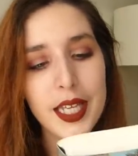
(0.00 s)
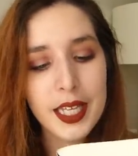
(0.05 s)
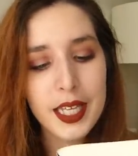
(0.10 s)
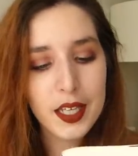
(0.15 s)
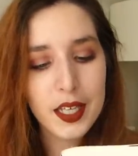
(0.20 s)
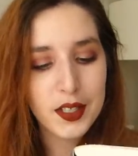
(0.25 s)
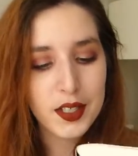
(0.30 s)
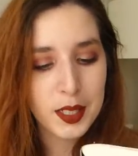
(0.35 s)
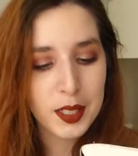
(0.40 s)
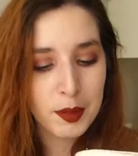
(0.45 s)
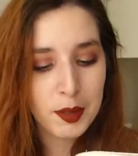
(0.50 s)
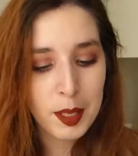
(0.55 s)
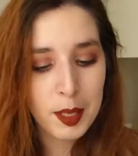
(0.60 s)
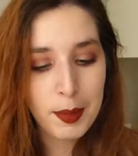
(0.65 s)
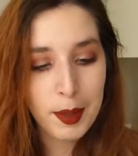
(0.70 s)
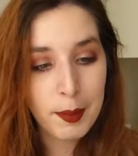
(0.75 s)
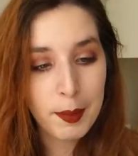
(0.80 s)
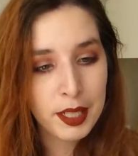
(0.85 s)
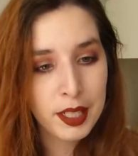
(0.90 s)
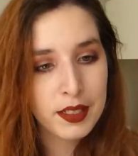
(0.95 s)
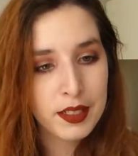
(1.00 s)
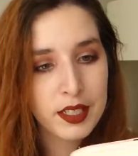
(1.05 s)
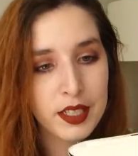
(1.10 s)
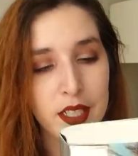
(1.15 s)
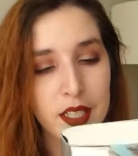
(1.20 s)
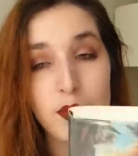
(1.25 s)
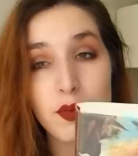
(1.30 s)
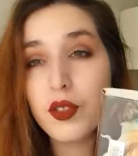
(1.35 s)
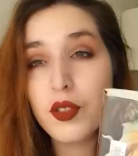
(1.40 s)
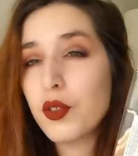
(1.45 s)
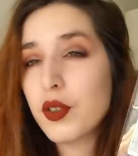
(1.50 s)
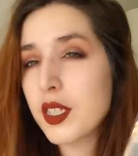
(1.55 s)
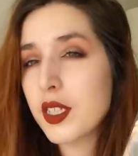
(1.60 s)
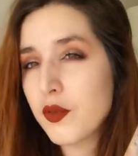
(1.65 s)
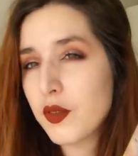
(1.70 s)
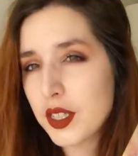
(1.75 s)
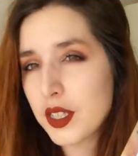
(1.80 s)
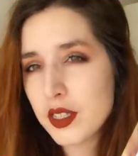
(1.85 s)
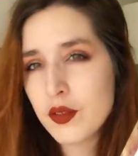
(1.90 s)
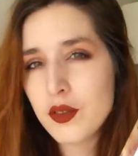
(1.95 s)
et ça m'avait pas mal intriguée puisque
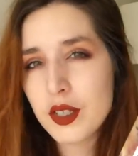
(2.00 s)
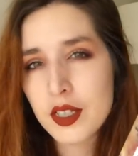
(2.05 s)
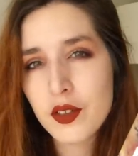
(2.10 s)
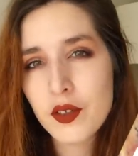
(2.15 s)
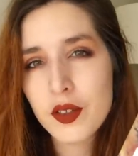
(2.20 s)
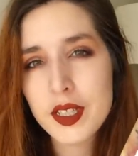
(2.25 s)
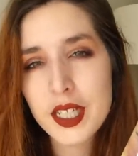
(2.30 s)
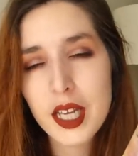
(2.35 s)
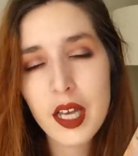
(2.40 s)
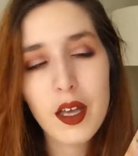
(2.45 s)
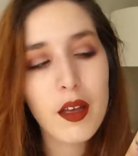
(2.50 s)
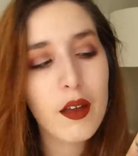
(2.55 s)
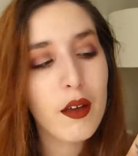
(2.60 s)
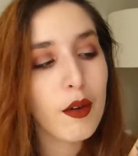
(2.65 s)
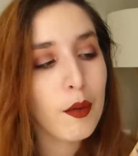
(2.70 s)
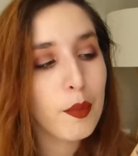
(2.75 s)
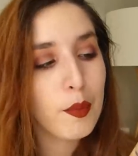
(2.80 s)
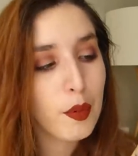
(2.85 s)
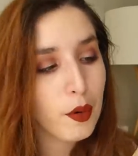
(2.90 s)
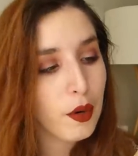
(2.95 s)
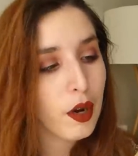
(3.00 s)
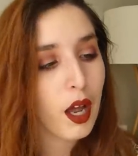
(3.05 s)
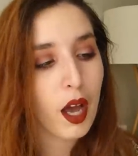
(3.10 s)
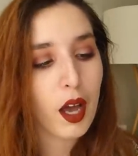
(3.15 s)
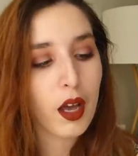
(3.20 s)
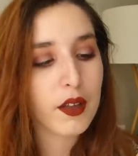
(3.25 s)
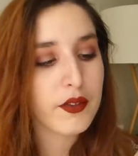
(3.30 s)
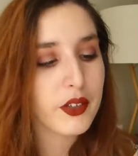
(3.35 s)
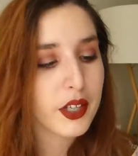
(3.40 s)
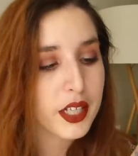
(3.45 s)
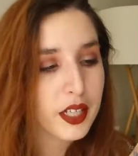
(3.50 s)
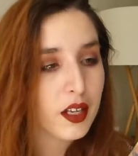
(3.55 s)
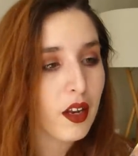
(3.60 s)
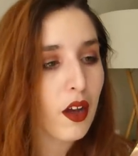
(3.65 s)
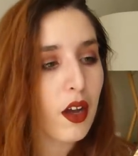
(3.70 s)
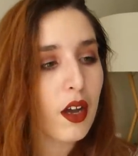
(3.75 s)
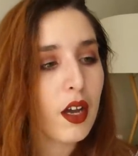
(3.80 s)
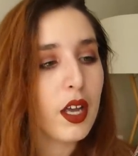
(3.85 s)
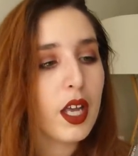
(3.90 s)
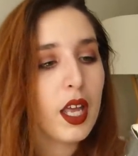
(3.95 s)
cette fois-ci on est dans un polar, un
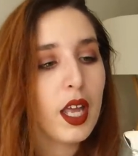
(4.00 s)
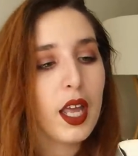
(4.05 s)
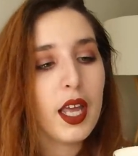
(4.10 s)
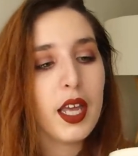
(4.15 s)
thriller,